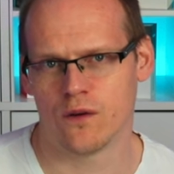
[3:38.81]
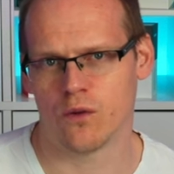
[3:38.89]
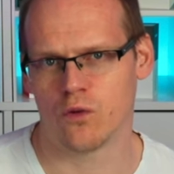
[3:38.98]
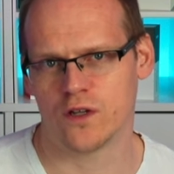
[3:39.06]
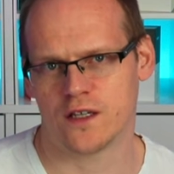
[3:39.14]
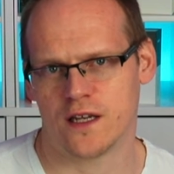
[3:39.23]

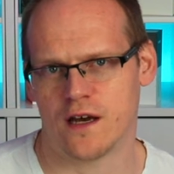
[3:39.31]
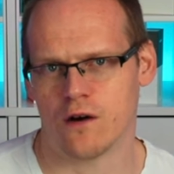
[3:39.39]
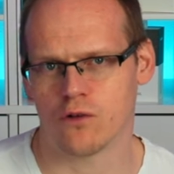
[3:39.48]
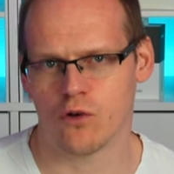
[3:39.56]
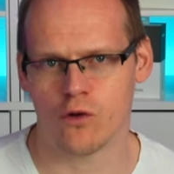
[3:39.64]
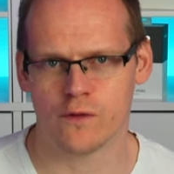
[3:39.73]
oder dann
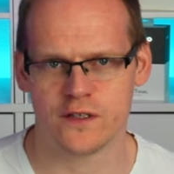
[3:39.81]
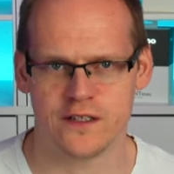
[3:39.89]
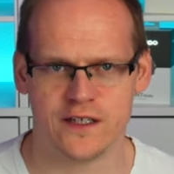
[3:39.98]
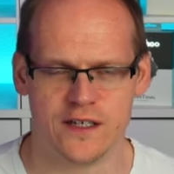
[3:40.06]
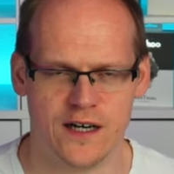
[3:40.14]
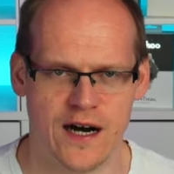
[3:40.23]
auch
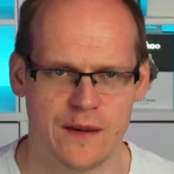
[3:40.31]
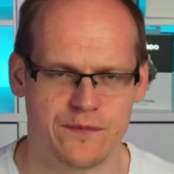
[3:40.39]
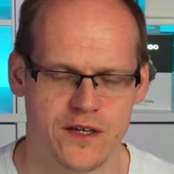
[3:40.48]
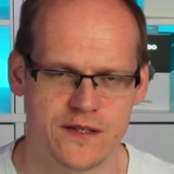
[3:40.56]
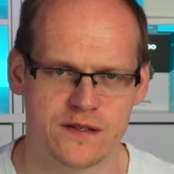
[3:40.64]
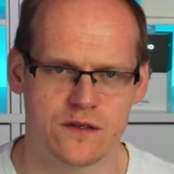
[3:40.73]

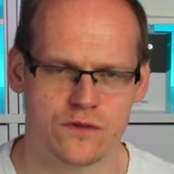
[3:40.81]
Over-the-Air-Updates